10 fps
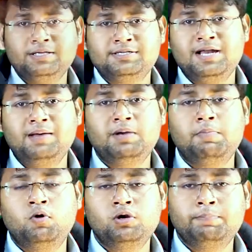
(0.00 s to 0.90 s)
पर इस्लाम
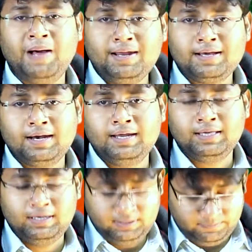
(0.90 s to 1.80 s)
का बोल माला करने
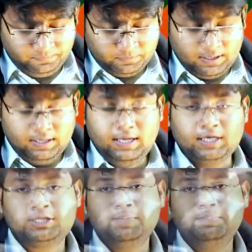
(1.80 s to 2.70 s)
के लिए एक